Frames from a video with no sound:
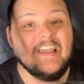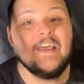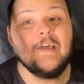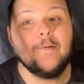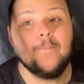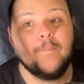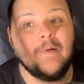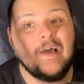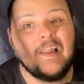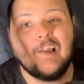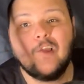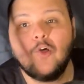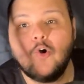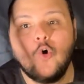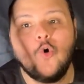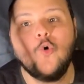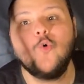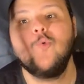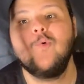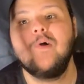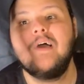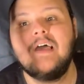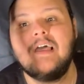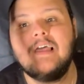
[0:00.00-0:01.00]
بل
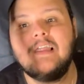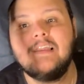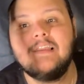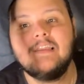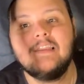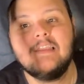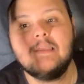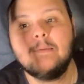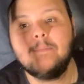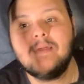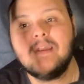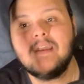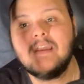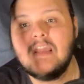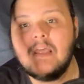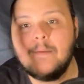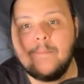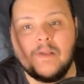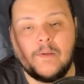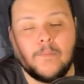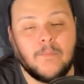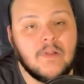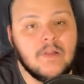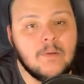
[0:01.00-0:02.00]
هو
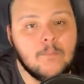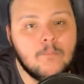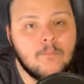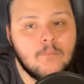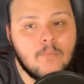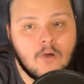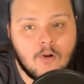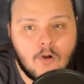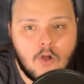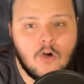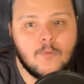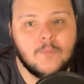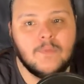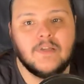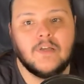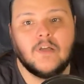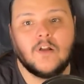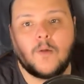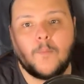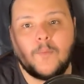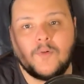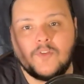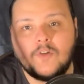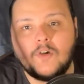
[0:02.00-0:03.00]
لبرنامج من برامج
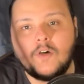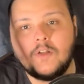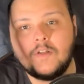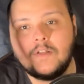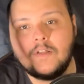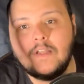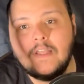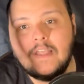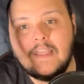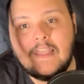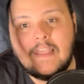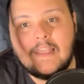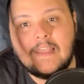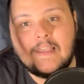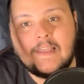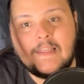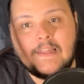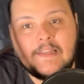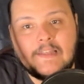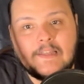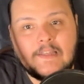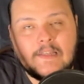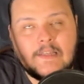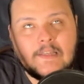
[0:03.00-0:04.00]
رمضان
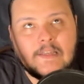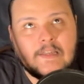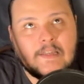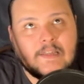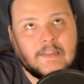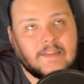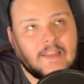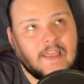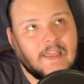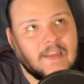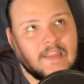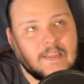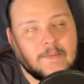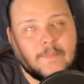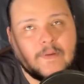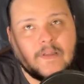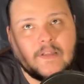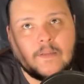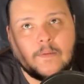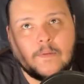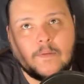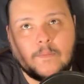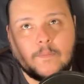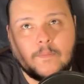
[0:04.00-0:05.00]
اللي
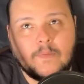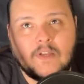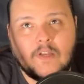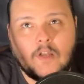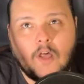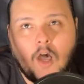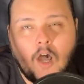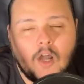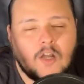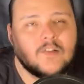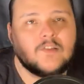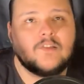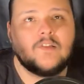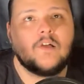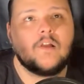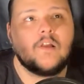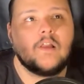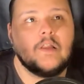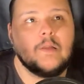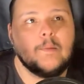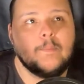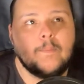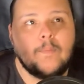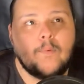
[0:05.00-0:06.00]
تقريبا من
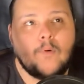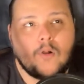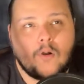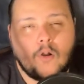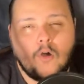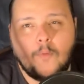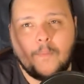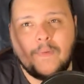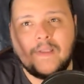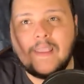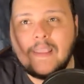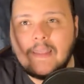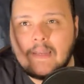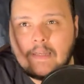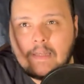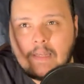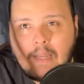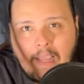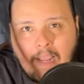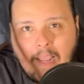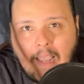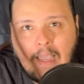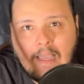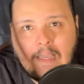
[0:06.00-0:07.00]
اكتر البرامج
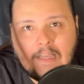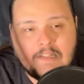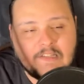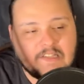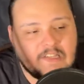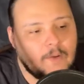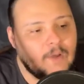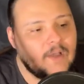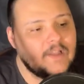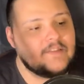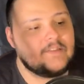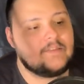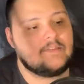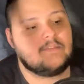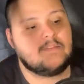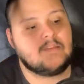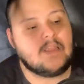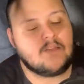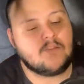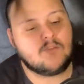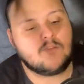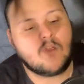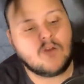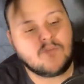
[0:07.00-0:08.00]
الناجحه سواء
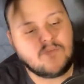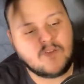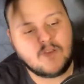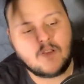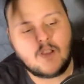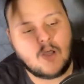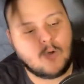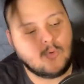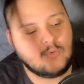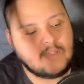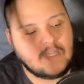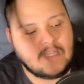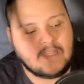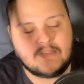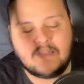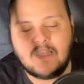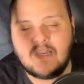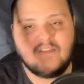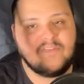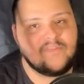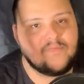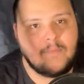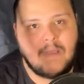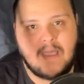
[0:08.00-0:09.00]
تتفق او
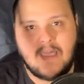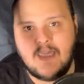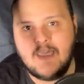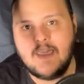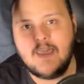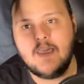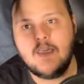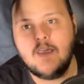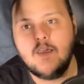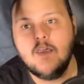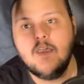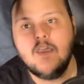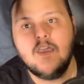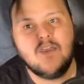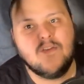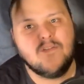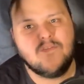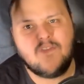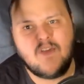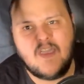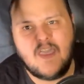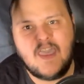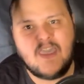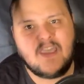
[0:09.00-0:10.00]
تختلف معاها
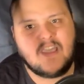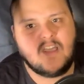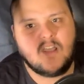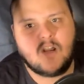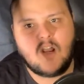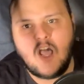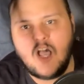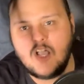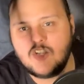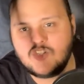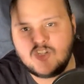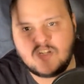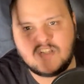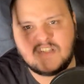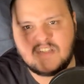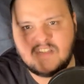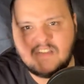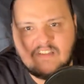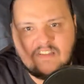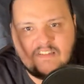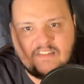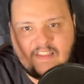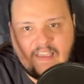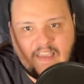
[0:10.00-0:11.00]
في اخر عشر
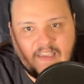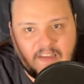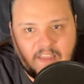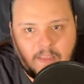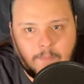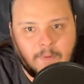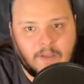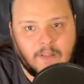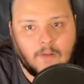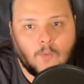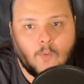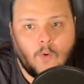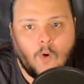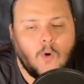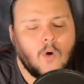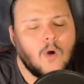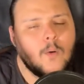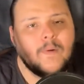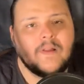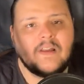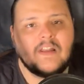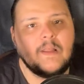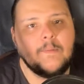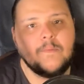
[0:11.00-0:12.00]
سنين تقريبا
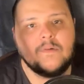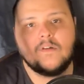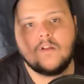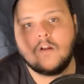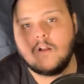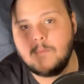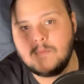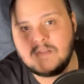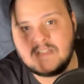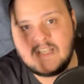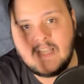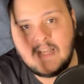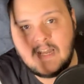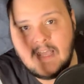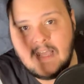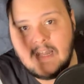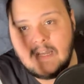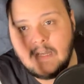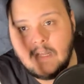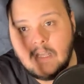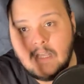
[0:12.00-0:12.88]
وهو برنامج رامز جلال